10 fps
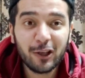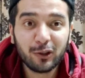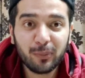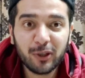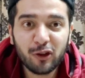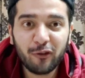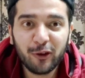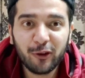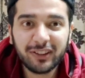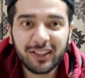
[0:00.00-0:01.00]
तो मेक श्योर वीडियो
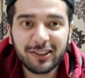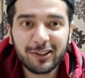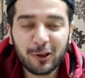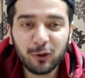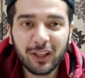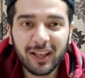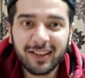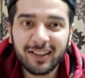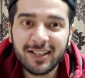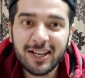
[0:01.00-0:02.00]
को अंत तक जरूर
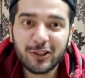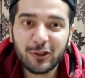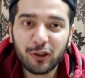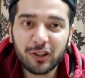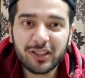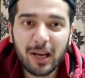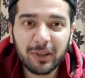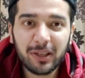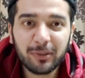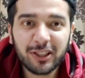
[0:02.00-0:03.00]
देखेगा जो लोग इस चैनल पर
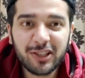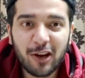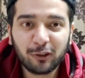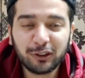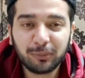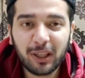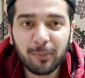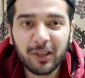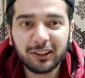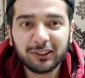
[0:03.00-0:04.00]
अभी तक चैनल को सब्सक्राइब
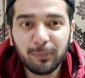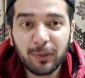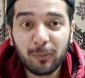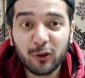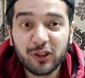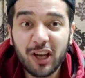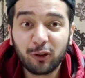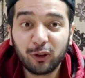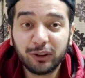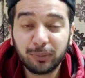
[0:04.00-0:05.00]
नहीं करा सिंपली आप लोग इस चैनल
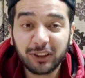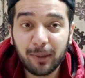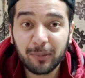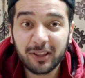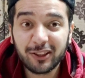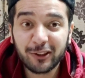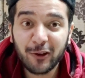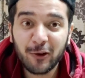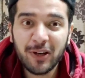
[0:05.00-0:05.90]
को सब्सक्राइब कर सकते हो